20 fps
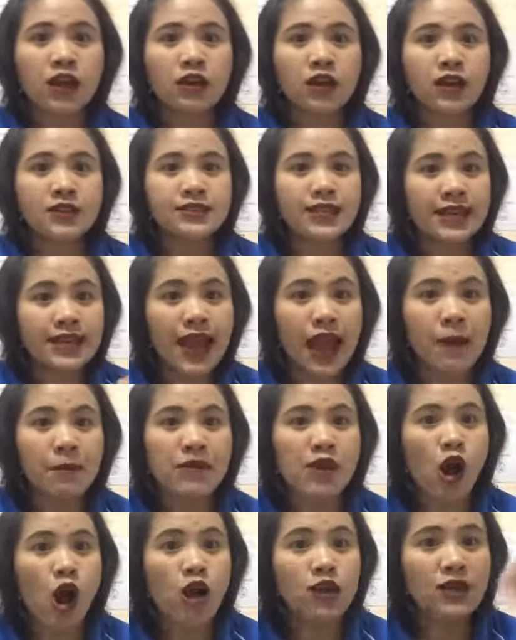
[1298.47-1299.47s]
ฉันอยาก
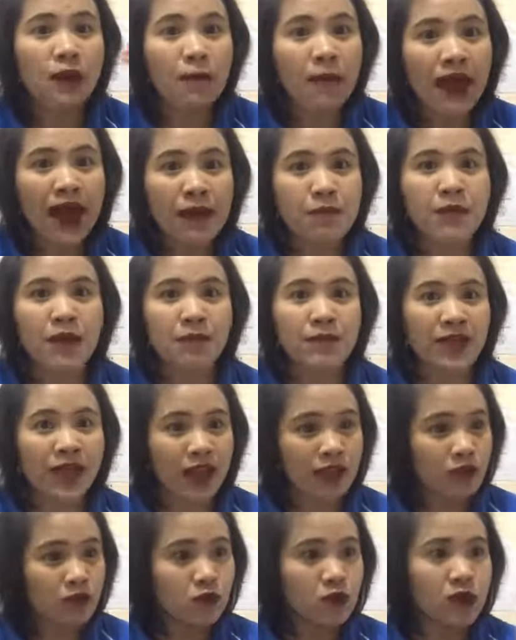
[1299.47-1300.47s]
มีห้องทำงานแบบเนี้ย
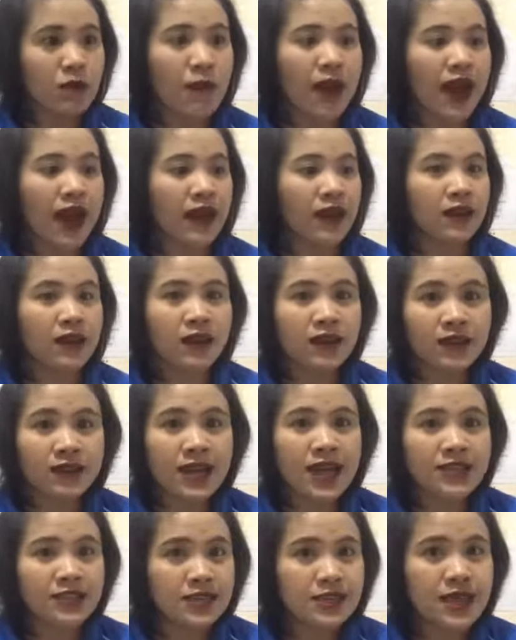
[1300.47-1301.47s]
อยู่ที่บ้านเนี่
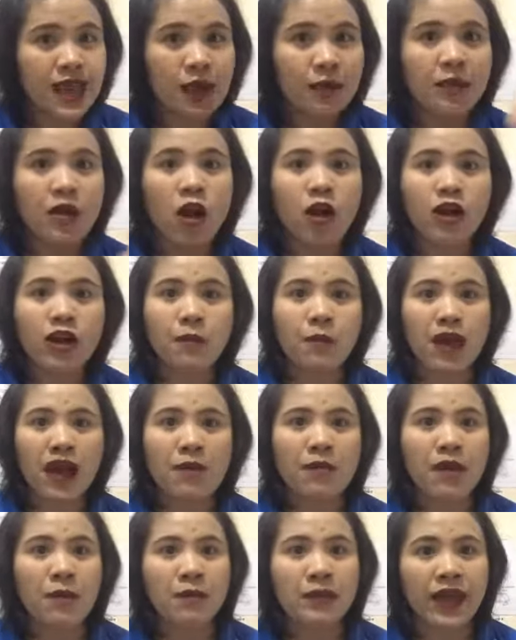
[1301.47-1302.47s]
ยฉันอยากมีห้องทำงาน
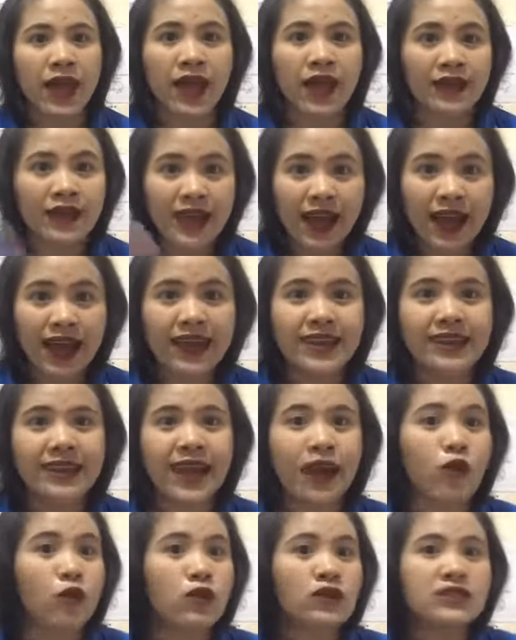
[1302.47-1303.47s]
แบบเนี้ยเนี่ยอะไรอย่างเงี้
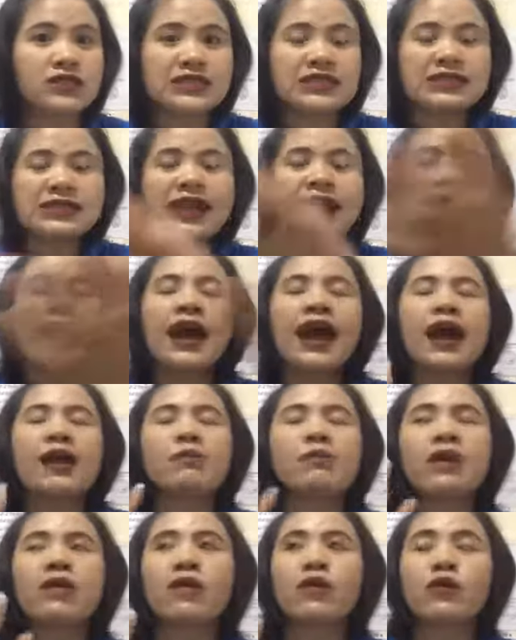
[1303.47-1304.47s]
ยคุณก็จินตนาการ
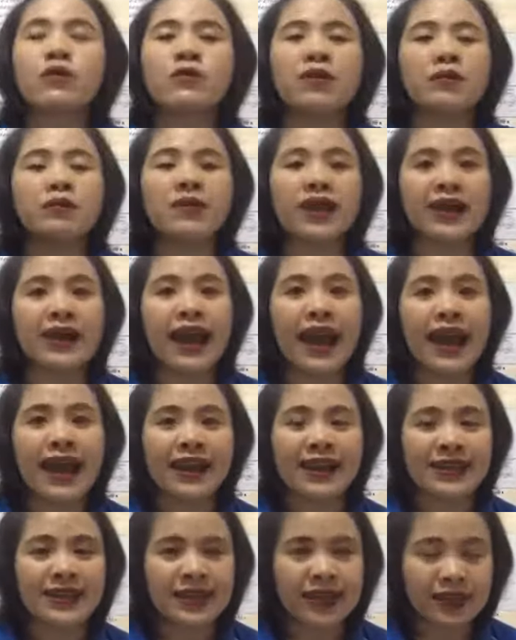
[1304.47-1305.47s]
ไปว่าคุณแบบอยากได้อะ
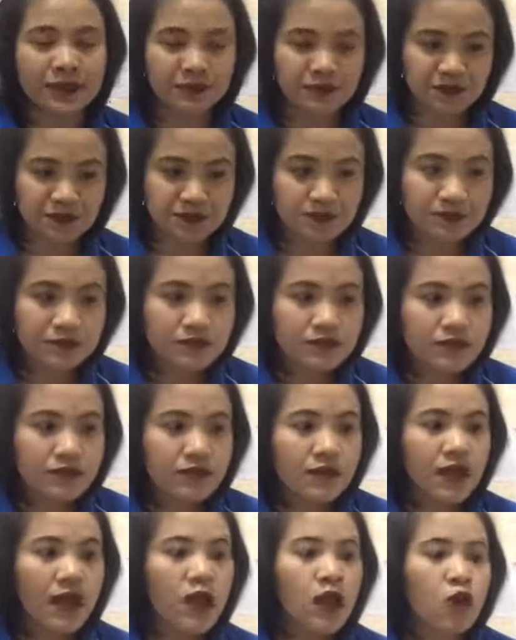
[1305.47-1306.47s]
ไรอย่างเงี้ย
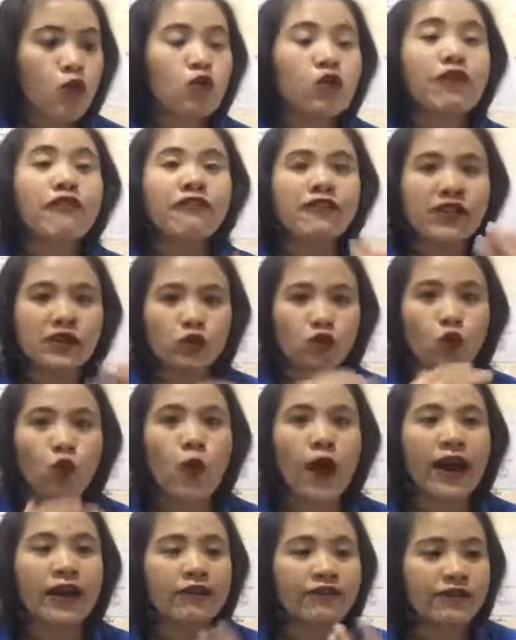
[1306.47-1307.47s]
คุณก็ฝึกทุก
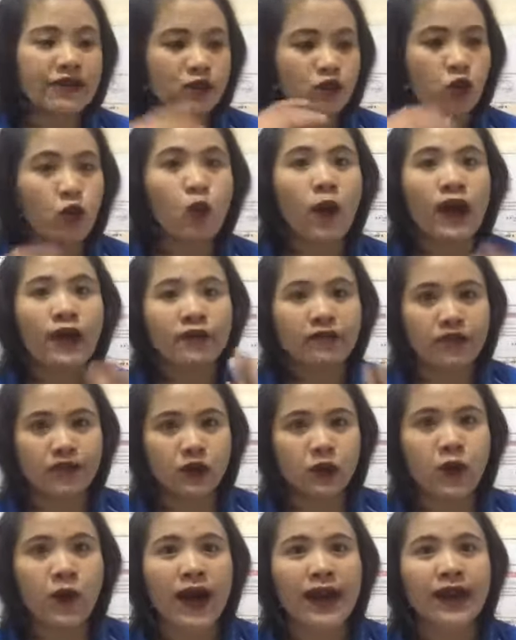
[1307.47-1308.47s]
วันฝึกทุกวันฝึก
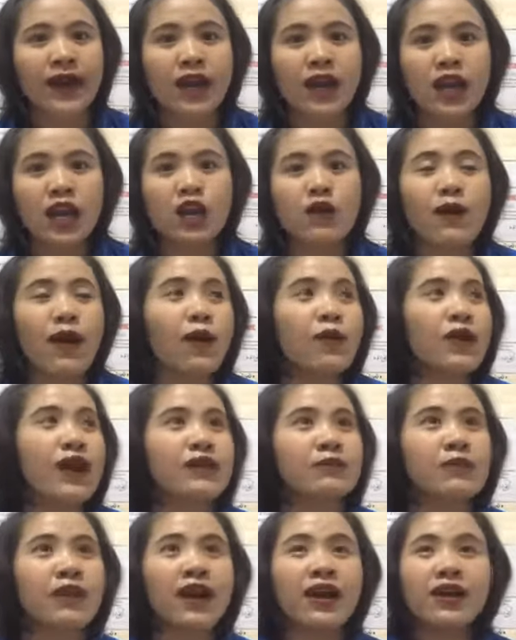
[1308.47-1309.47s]
ทุกวันหรือว่าคุณอาจ
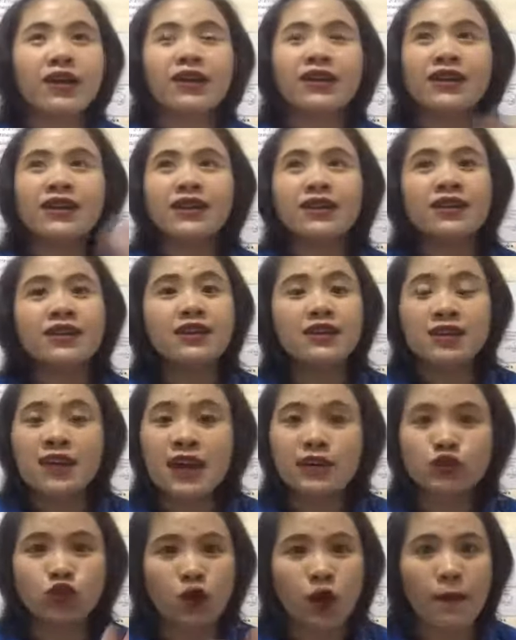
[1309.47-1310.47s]
จะเฮ้ยเรื่อ
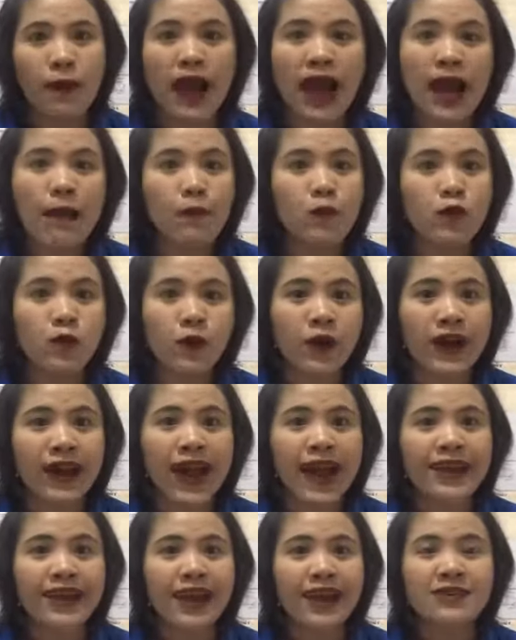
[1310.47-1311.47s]
งสุขภาพคุณก็ได้
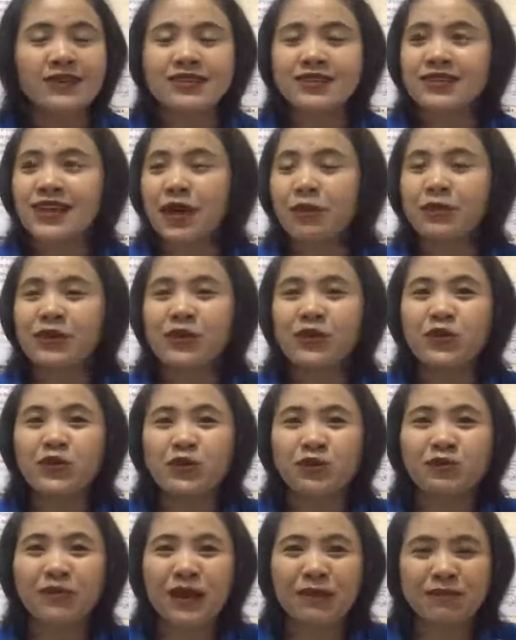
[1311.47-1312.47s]
นะเฮ้ยฉันอยากมีหุ่น
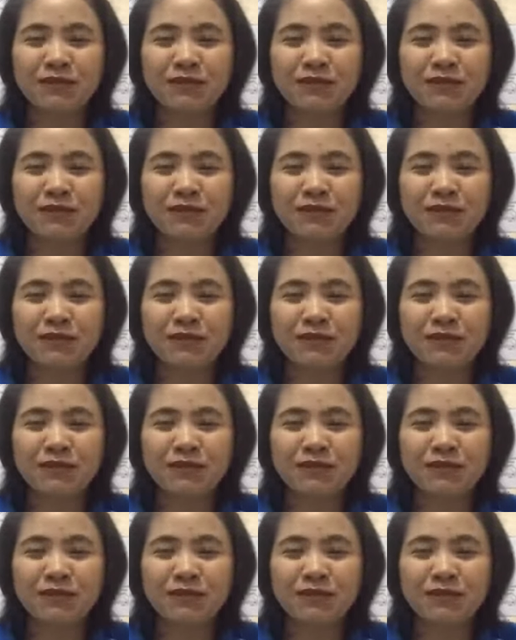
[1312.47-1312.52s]
แบบ